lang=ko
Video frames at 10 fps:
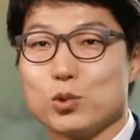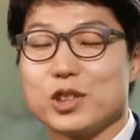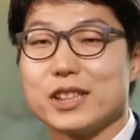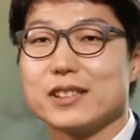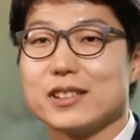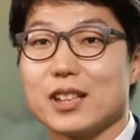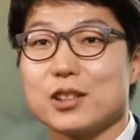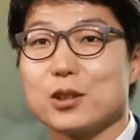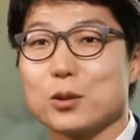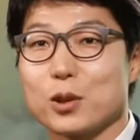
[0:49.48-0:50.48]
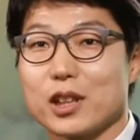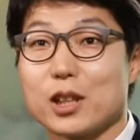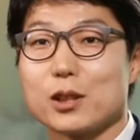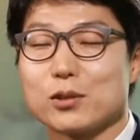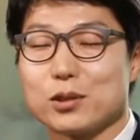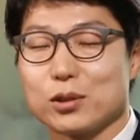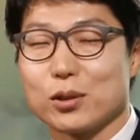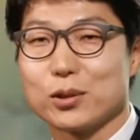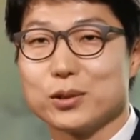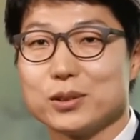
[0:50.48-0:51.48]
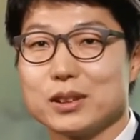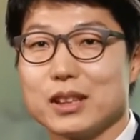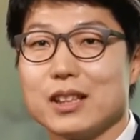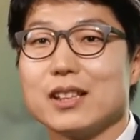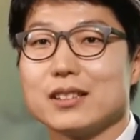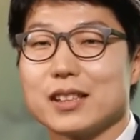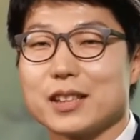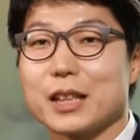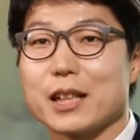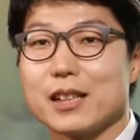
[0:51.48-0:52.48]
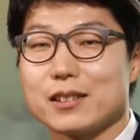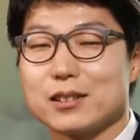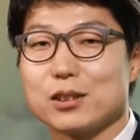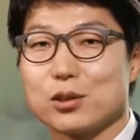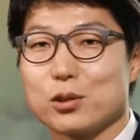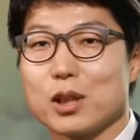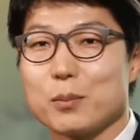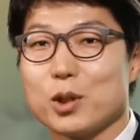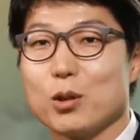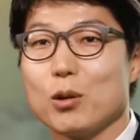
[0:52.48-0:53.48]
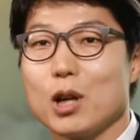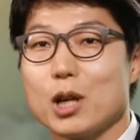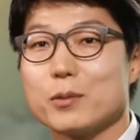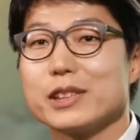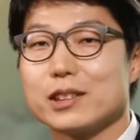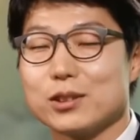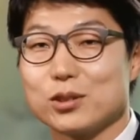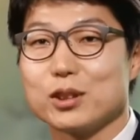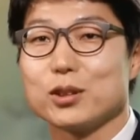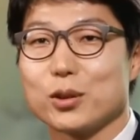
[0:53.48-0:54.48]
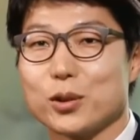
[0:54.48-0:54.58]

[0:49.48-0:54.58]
문제를 창의적으로 해결할 수 있는 교육, 세상의 갈등을 치유하며 화합을 이끌 수 있는